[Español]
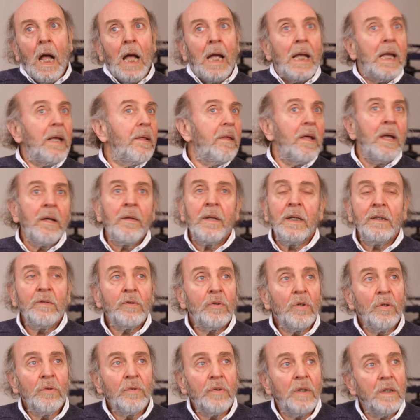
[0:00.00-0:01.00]
Y desde
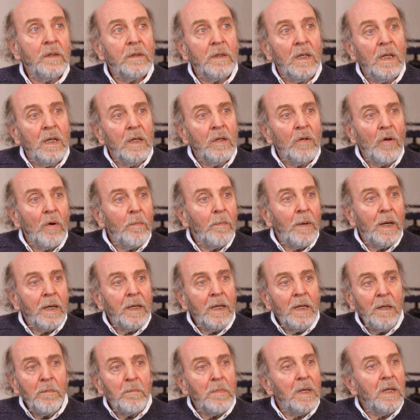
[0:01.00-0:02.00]
entonces sí, no
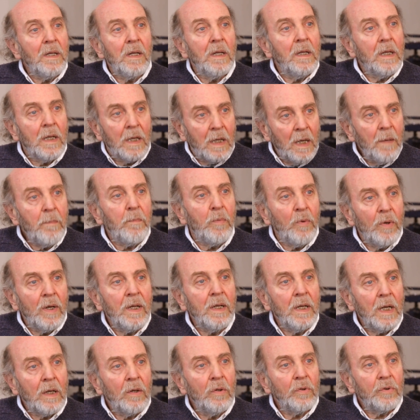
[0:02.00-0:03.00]
paré y me dediqué pura
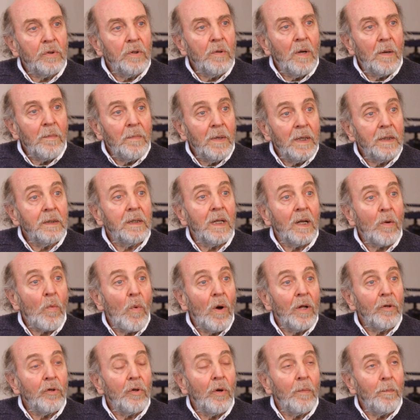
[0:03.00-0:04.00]
y exclusivamente
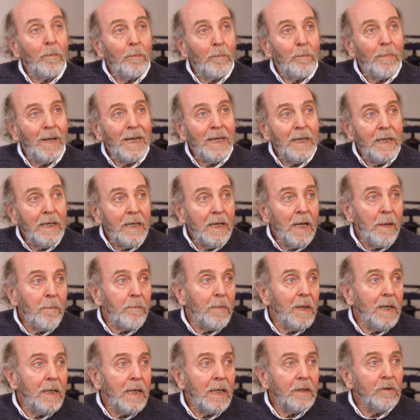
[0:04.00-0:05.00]
cuando venía
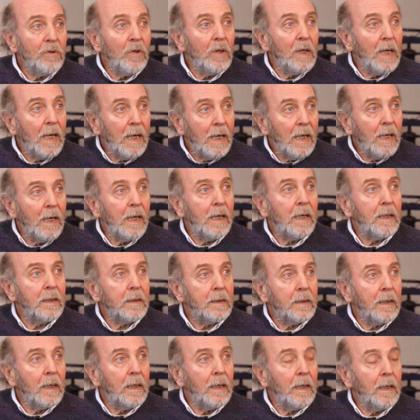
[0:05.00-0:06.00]
peleándola
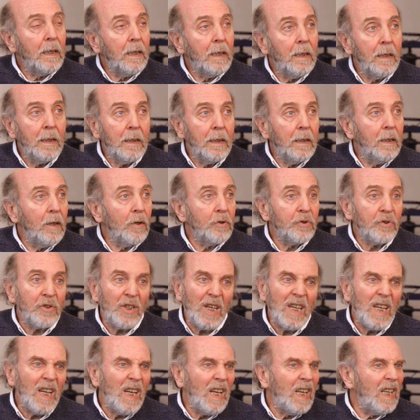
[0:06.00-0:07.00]
hasta el
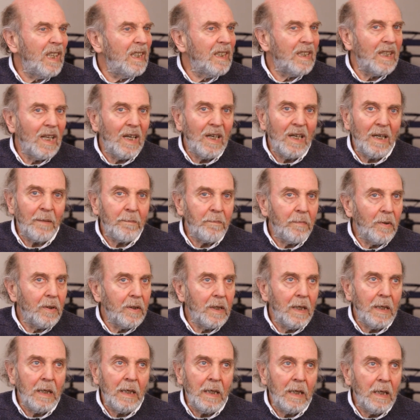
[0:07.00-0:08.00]
80,
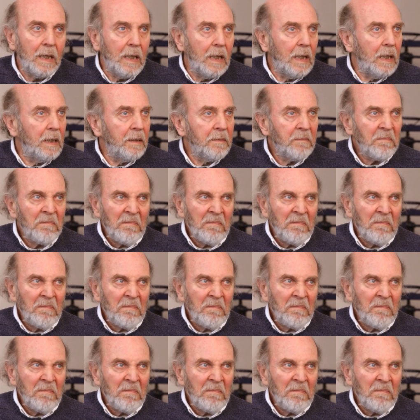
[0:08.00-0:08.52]
ponerle...